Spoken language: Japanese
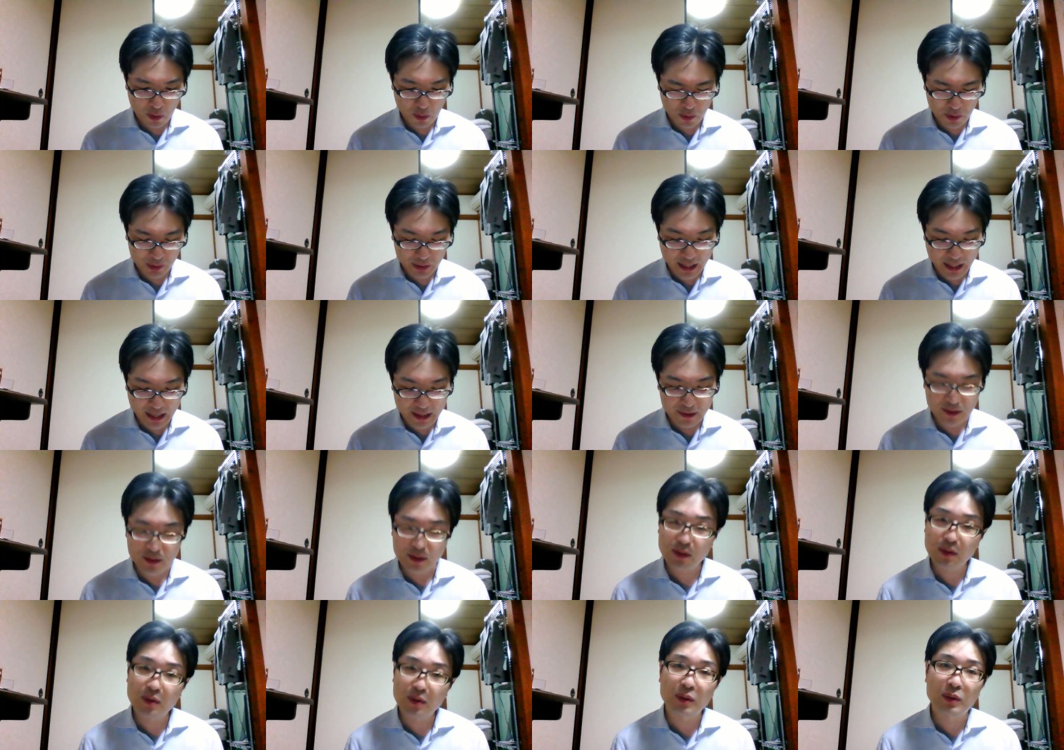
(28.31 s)
補填
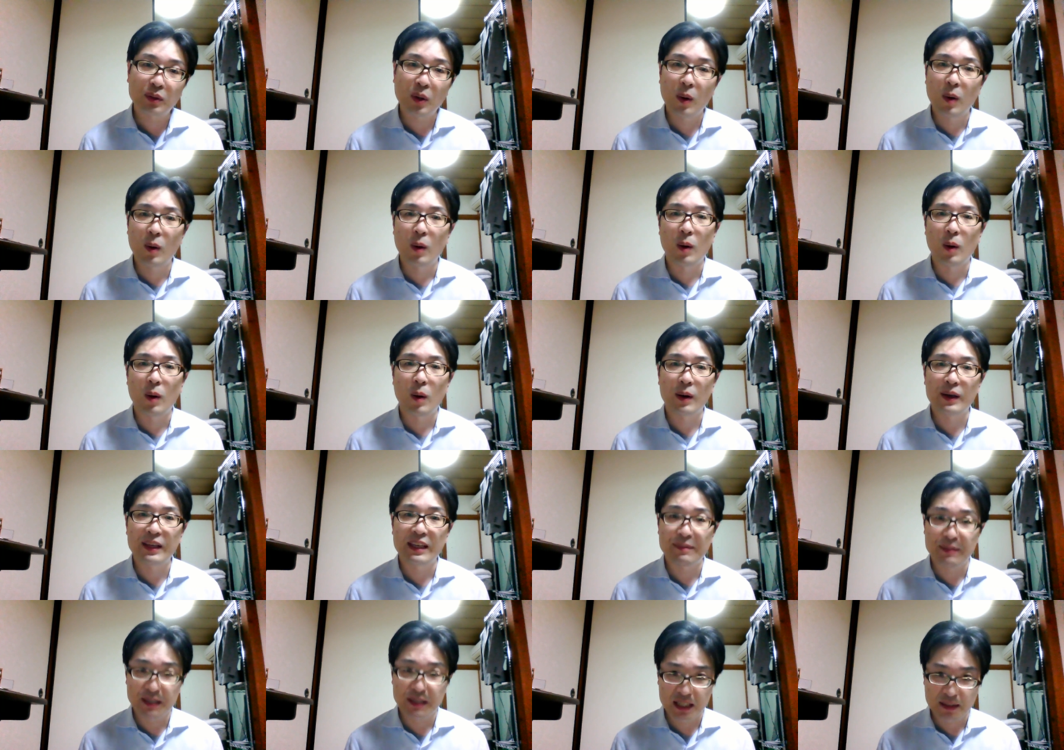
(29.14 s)
することを
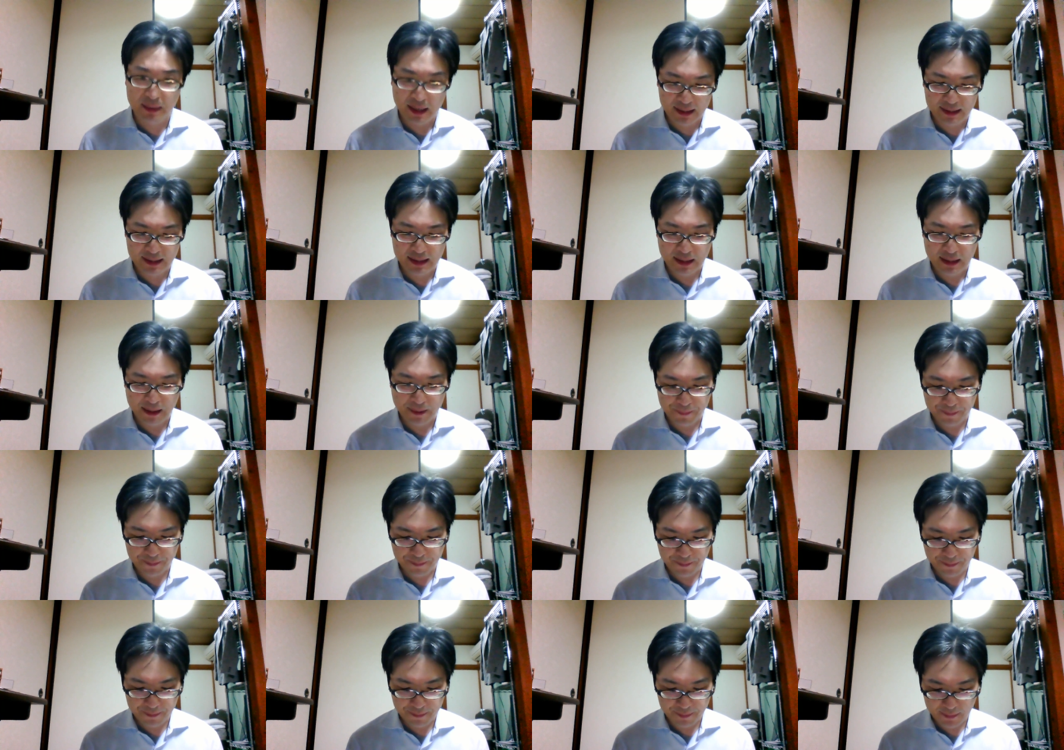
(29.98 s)
意味します。
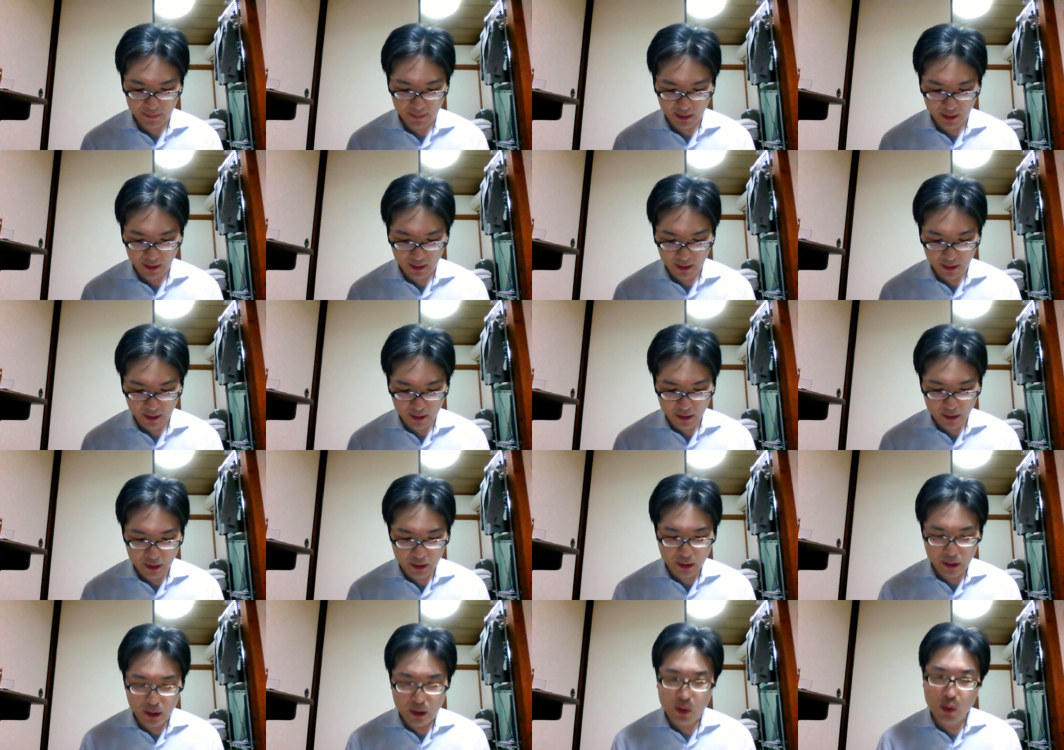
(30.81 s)

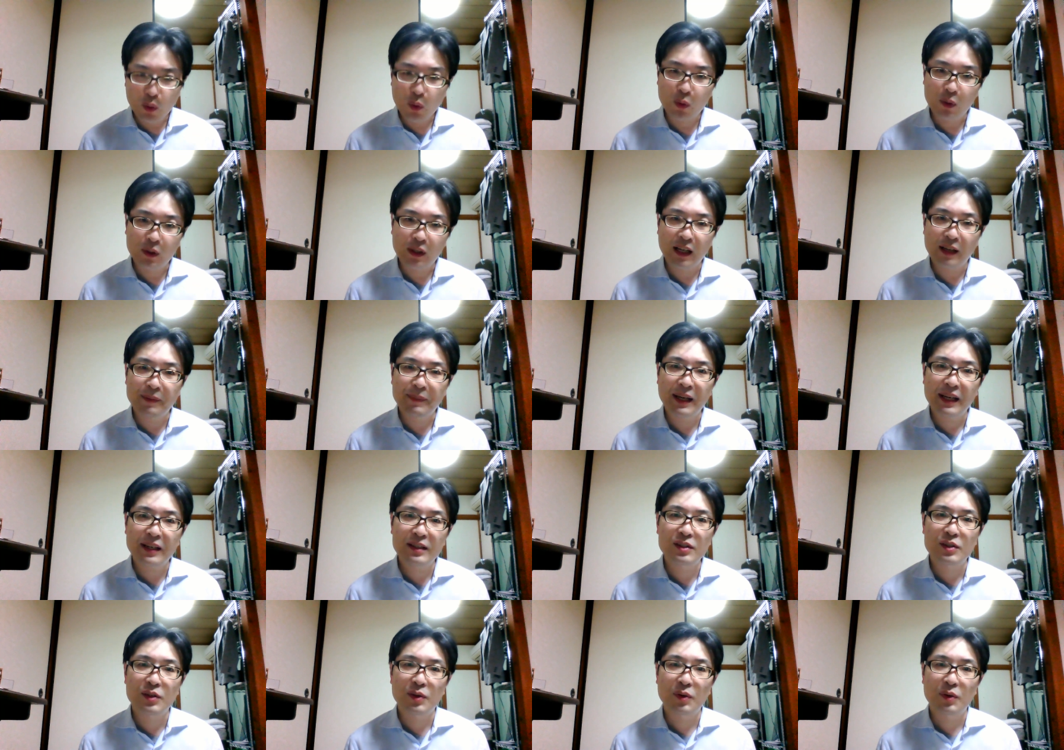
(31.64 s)
国家賠